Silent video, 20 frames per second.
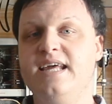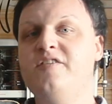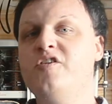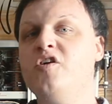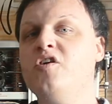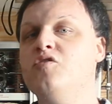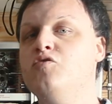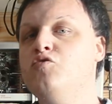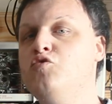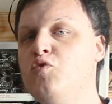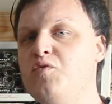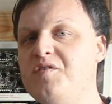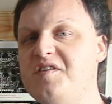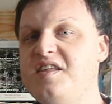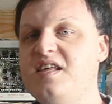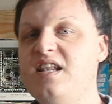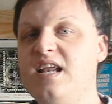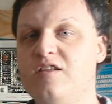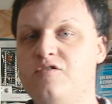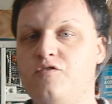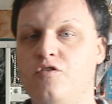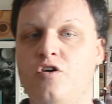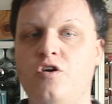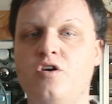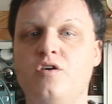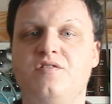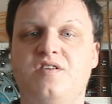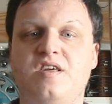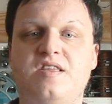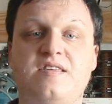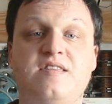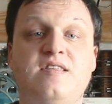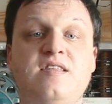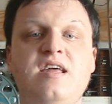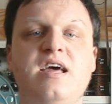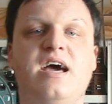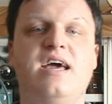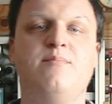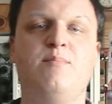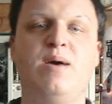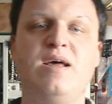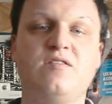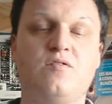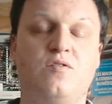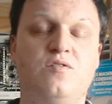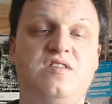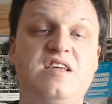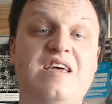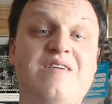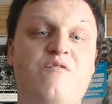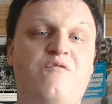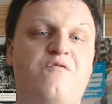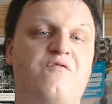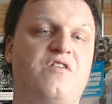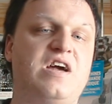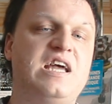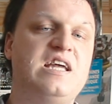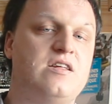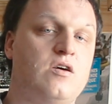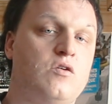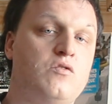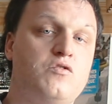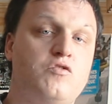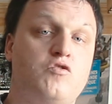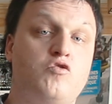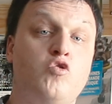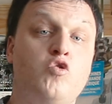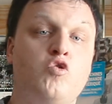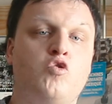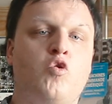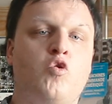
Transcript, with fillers: est un oscillateur destiné à émettre des fréquences de